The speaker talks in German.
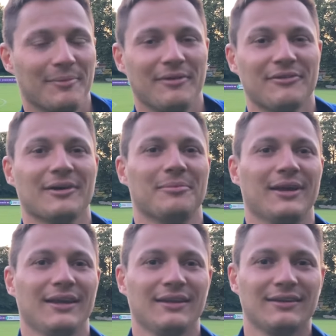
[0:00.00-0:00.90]

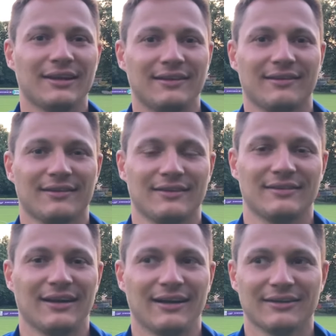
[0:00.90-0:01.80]
FKP, die letzten sechs
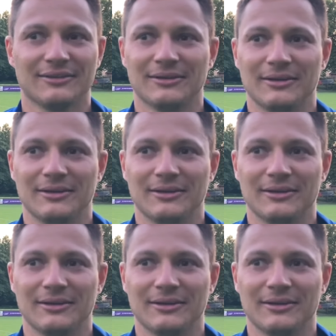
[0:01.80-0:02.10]
Jahre,